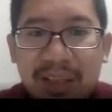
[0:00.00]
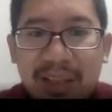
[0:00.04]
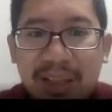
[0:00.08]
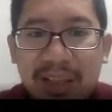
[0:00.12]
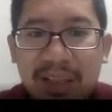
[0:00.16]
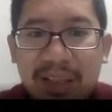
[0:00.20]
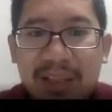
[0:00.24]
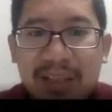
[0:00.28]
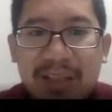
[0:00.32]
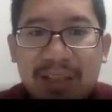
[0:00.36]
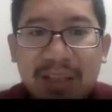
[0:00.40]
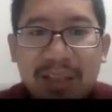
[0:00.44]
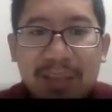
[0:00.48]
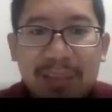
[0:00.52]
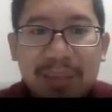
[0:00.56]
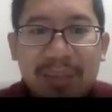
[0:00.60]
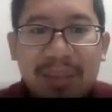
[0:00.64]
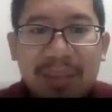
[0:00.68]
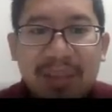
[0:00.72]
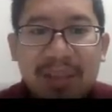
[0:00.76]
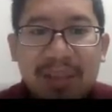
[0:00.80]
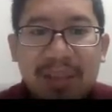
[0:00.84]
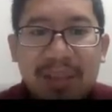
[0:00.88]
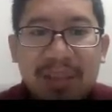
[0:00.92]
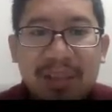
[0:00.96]
Ya,
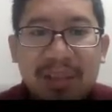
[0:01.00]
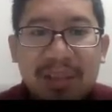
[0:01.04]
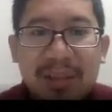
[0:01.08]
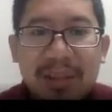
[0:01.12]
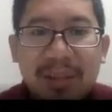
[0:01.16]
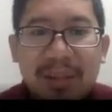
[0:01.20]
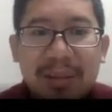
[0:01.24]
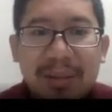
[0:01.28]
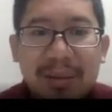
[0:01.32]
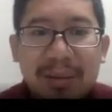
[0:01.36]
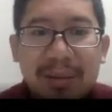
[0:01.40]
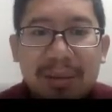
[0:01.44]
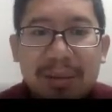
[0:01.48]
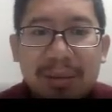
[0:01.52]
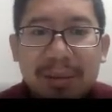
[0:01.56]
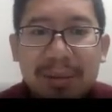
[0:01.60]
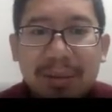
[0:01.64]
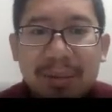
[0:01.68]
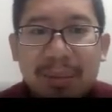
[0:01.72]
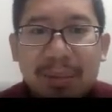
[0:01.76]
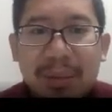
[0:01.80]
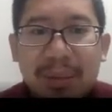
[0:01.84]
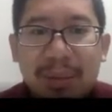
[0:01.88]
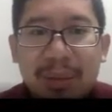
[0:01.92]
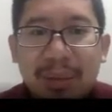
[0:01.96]
histamin ini
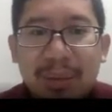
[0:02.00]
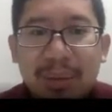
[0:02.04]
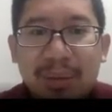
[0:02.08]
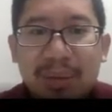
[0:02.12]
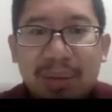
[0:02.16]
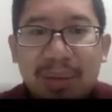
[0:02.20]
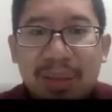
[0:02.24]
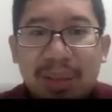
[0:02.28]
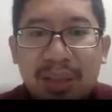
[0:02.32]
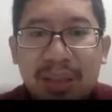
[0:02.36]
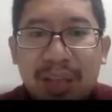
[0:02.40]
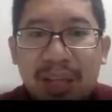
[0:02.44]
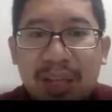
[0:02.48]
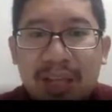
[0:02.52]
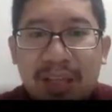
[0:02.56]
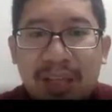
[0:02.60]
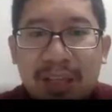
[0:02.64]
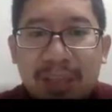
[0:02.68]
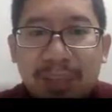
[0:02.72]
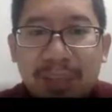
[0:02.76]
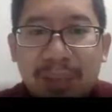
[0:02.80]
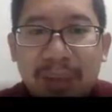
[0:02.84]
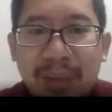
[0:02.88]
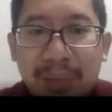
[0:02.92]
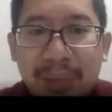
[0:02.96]
dibentuk
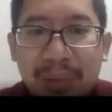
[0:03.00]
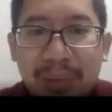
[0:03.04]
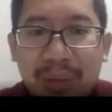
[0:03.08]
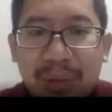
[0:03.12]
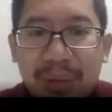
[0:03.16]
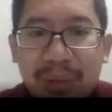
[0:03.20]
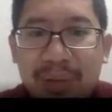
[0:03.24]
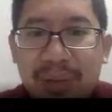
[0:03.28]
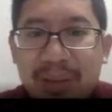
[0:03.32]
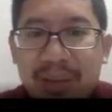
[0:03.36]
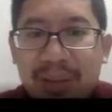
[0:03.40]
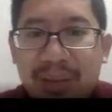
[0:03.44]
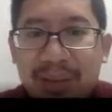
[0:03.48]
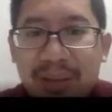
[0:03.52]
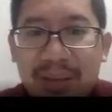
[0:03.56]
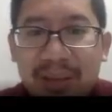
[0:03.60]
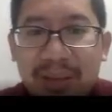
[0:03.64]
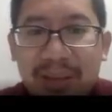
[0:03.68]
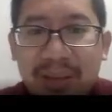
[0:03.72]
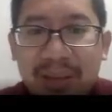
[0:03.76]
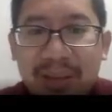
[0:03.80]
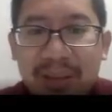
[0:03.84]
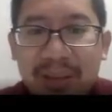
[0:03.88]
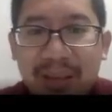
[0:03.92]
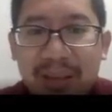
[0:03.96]
dari asam amino
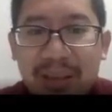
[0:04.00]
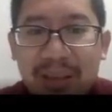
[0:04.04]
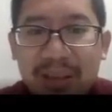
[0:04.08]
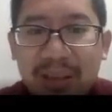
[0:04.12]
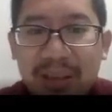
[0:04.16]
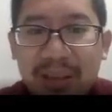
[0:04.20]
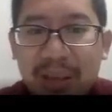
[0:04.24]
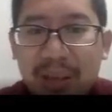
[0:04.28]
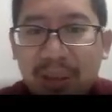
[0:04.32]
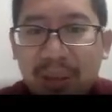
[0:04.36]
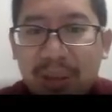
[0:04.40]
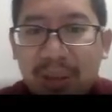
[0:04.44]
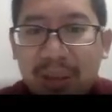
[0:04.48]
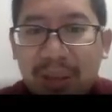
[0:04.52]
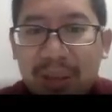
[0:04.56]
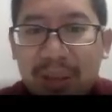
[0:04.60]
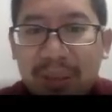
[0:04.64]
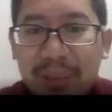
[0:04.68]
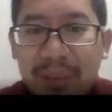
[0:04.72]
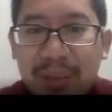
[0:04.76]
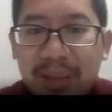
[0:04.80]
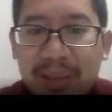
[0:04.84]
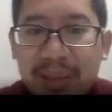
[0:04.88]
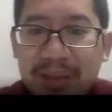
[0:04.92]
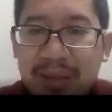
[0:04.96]
histidin. Jadi
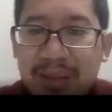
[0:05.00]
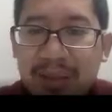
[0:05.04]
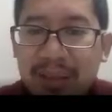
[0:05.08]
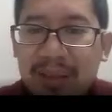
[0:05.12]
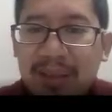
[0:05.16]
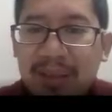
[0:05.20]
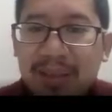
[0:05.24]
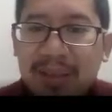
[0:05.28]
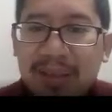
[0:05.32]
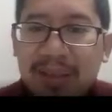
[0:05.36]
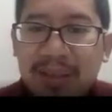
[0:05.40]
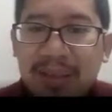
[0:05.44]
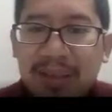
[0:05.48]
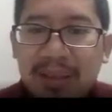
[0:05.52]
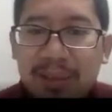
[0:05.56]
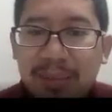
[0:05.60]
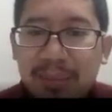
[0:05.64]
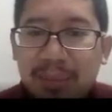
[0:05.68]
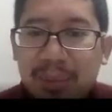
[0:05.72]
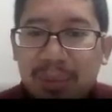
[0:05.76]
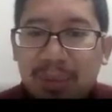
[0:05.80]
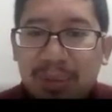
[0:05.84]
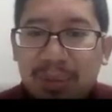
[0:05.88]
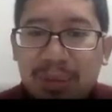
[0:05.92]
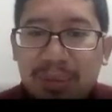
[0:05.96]
kalau kalian belajar
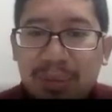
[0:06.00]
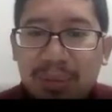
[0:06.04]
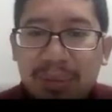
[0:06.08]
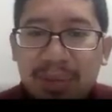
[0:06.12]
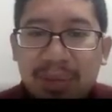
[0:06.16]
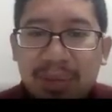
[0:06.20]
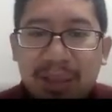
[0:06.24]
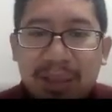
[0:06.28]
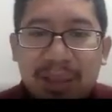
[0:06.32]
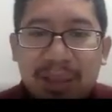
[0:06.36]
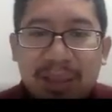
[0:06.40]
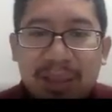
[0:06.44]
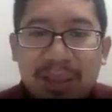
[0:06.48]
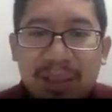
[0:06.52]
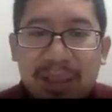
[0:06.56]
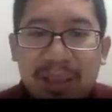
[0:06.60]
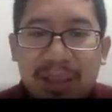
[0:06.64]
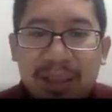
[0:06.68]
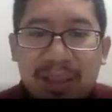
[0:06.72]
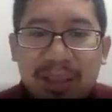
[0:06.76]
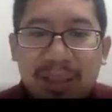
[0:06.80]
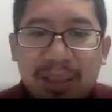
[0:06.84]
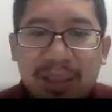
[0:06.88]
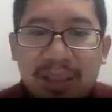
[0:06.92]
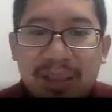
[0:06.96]
uh, biokimia,
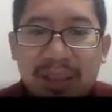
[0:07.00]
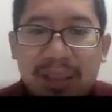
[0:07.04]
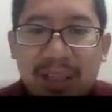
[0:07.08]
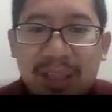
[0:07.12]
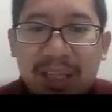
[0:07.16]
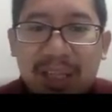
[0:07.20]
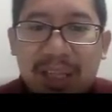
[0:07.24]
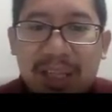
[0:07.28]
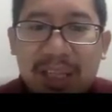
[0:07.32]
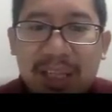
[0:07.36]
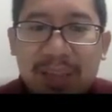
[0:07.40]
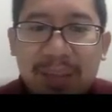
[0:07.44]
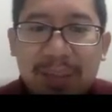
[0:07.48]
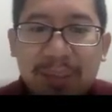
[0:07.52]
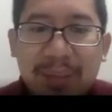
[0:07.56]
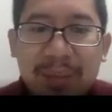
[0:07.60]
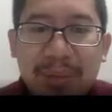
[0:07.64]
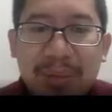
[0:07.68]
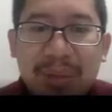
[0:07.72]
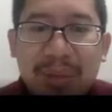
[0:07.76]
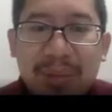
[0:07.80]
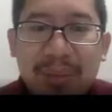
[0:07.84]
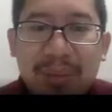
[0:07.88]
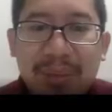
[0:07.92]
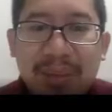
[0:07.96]
ini ada asam
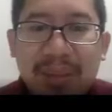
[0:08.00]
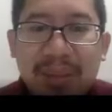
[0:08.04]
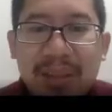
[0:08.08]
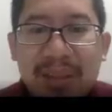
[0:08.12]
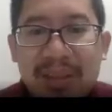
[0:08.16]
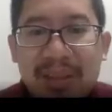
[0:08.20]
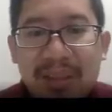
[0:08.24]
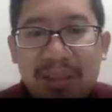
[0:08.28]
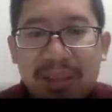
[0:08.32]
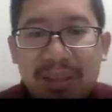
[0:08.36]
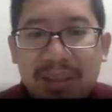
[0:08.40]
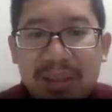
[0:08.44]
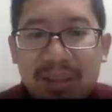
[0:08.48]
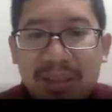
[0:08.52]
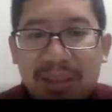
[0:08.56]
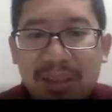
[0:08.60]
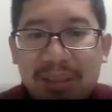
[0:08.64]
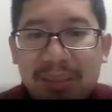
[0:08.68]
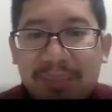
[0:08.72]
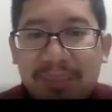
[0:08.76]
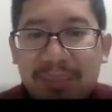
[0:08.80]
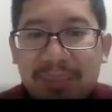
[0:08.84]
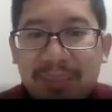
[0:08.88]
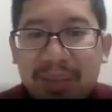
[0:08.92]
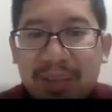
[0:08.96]
amino namanya
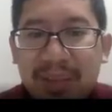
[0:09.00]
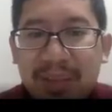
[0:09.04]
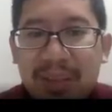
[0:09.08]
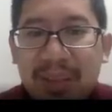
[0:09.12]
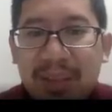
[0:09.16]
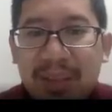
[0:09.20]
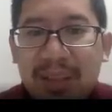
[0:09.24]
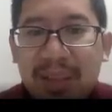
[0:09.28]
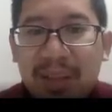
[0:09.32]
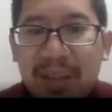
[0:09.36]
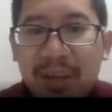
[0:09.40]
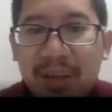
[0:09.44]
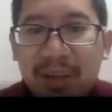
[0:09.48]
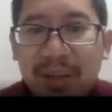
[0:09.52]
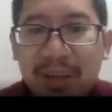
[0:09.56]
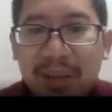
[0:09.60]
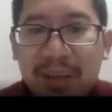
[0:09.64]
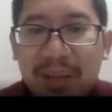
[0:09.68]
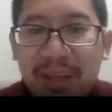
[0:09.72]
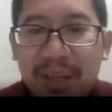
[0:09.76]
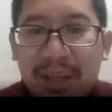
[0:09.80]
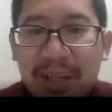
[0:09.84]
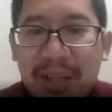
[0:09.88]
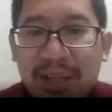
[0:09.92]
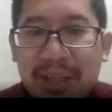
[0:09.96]
histidin. Nah,
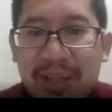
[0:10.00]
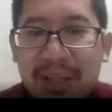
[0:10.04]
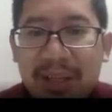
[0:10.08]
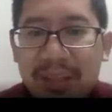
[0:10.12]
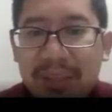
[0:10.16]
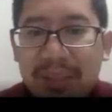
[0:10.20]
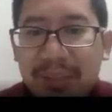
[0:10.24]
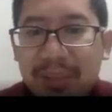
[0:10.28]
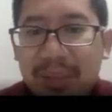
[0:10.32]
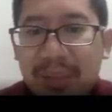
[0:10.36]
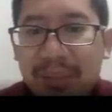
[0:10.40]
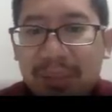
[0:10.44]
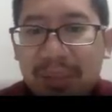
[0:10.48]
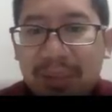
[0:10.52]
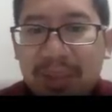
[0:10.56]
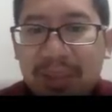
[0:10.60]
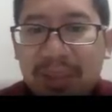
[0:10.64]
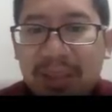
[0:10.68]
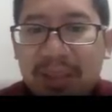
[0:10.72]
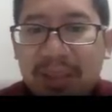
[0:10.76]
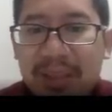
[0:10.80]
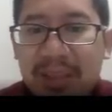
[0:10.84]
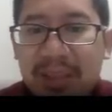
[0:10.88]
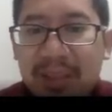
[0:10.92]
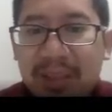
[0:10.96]
oleh enzim
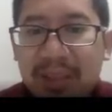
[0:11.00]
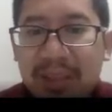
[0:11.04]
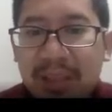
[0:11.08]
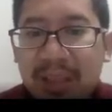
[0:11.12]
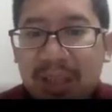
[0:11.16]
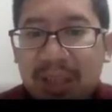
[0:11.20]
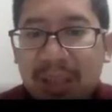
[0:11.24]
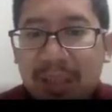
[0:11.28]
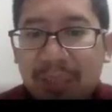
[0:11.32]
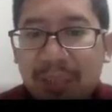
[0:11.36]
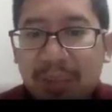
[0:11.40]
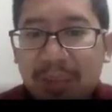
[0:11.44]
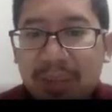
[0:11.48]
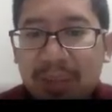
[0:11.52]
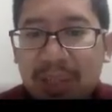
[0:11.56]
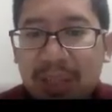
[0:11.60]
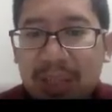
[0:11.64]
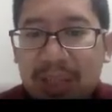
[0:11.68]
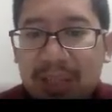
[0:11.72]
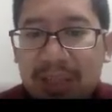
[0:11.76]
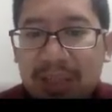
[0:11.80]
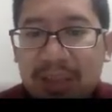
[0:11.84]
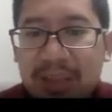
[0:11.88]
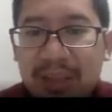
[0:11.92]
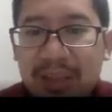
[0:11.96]
namanya histidin
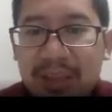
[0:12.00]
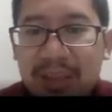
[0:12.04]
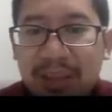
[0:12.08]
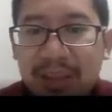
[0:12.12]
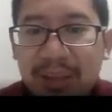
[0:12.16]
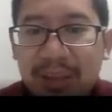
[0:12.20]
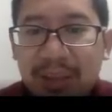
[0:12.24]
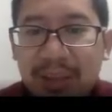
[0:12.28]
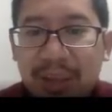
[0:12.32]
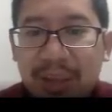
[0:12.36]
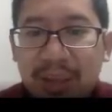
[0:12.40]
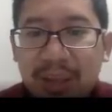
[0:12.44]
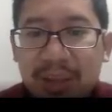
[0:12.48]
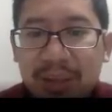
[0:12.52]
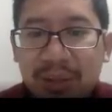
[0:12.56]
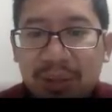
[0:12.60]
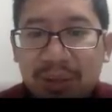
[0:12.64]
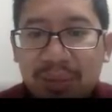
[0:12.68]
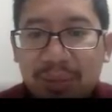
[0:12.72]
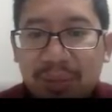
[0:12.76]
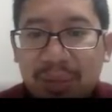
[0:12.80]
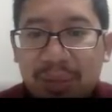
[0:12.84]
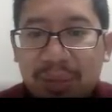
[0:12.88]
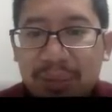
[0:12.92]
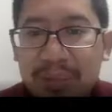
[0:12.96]
dekarboksilase itu akan
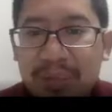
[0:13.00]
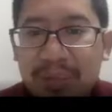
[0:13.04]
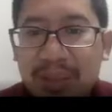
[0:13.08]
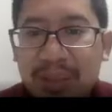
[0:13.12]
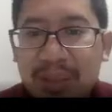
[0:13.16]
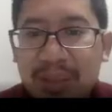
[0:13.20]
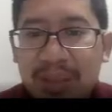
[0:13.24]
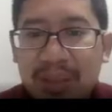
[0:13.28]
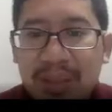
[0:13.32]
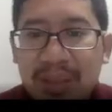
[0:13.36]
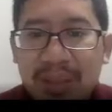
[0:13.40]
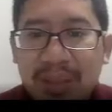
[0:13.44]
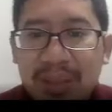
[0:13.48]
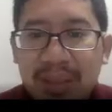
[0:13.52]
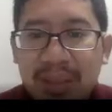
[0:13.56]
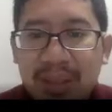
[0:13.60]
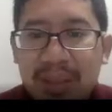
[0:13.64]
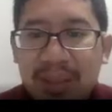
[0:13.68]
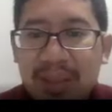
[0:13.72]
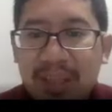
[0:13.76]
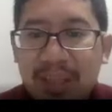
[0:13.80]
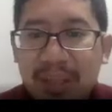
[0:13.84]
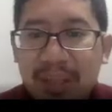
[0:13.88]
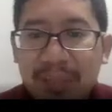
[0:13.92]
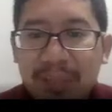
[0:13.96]
diubah menjadi
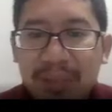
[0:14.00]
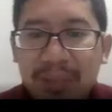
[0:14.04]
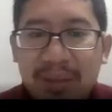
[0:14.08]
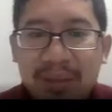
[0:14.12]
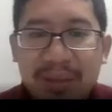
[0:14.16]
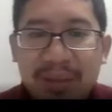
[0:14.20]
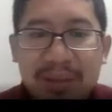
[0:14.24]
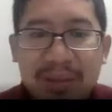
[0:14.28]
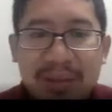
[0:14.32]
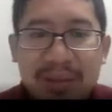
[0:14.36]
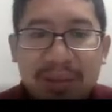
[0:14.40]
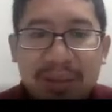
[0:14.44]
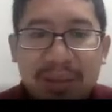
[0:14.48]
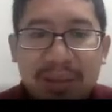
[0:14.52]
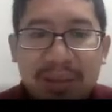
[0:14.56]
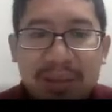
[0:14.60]
histamin.